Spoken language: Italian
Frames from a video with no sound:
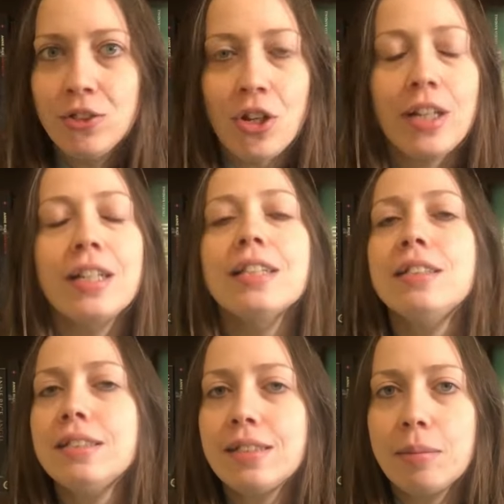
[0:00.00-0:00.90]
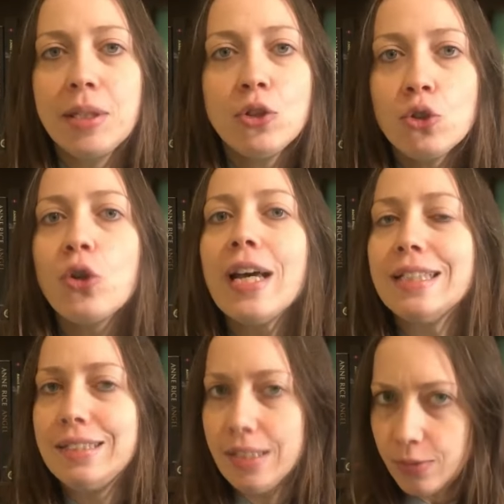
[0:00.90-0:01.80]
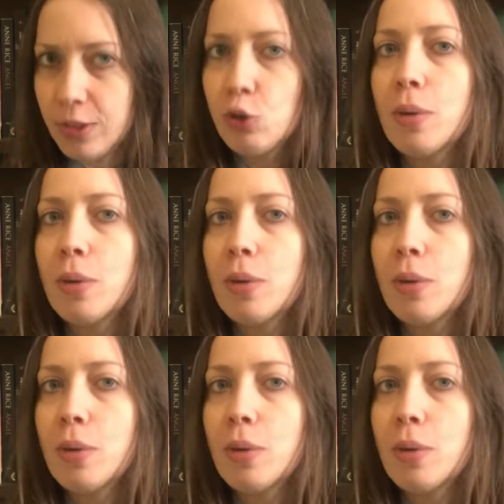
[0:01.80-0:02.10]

Jack, l'addestramento è servito a